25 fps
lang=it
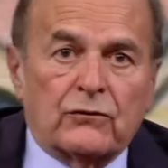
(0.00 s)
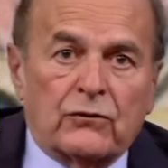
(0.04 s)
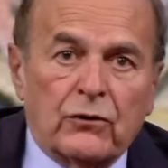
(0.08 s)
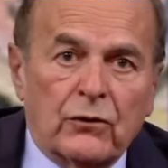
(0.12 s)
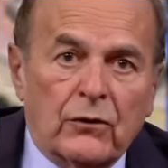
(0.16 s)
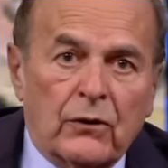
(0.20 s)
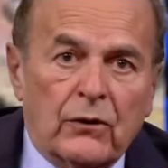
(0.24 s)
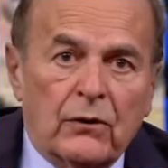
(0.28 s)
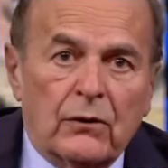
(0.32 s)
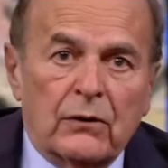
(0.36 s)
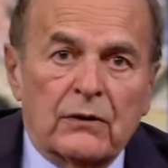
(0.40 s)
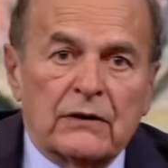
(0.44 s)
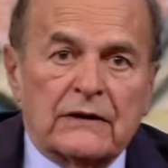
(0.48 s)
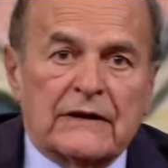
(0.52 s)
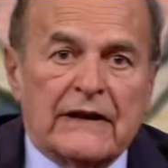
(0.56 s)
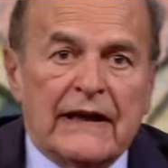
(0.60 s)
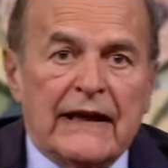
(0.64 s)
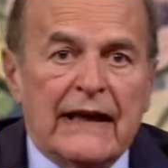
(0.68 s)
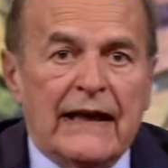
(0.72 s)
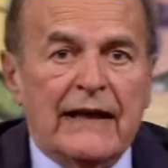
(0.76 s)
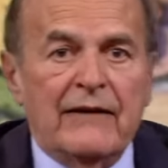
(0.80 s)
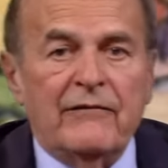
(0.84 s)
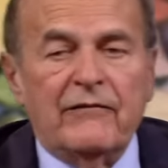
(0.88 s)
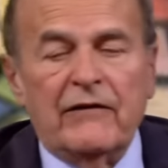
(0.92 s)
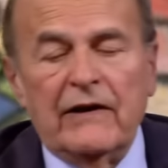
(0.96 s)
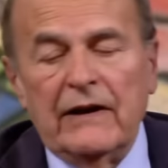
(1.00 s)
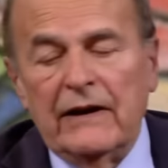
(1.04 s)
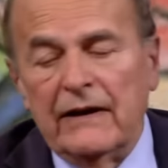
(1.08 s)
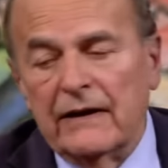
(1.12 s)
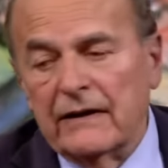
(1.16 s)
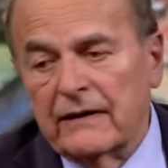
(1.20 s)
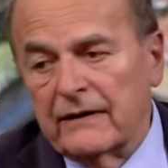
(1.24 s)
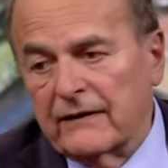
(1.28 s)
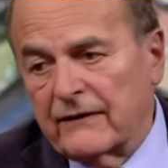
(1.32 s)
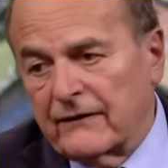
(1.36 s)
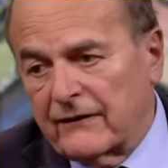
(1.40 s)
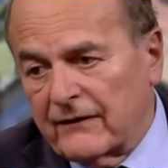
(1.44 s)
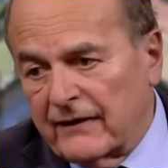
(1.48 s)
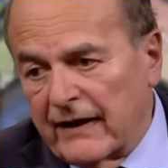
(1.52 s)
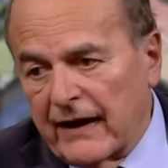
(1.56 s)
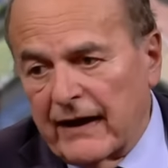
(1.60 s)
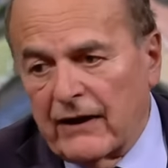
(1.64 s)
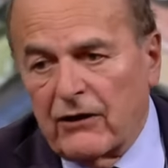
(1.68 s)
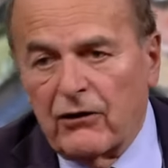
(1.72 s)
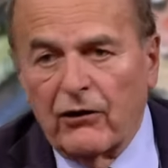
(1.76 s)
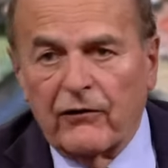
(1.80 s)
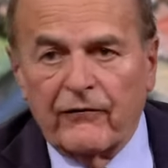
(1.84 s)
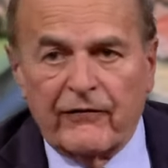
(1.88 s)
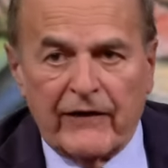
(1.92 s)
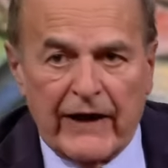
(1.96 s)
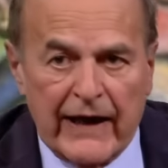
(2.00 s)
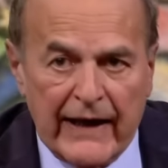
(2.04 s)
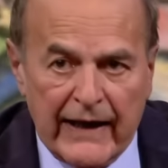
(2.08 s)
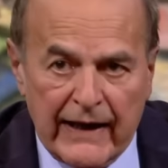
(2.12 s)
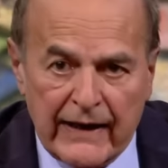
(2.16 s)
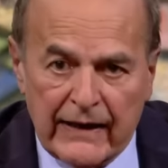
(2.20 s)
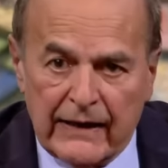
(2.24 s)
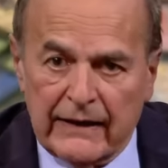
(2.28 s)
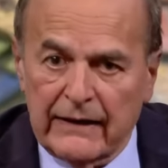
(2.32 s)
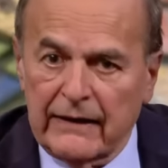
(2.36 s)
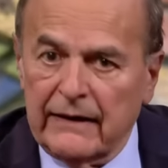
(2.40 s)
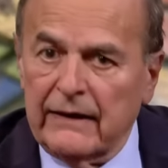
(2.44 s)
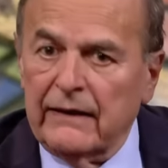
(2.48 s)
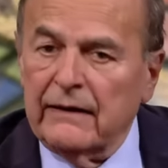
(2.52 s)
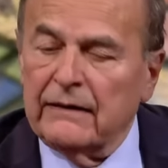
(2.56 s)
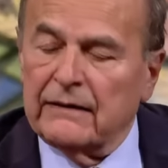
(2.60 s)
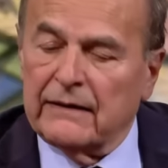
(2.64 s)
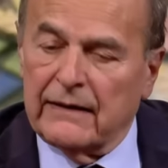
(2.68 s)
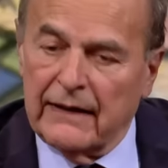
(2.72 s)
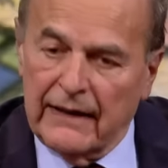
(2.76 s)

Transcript: tu devi, se governi,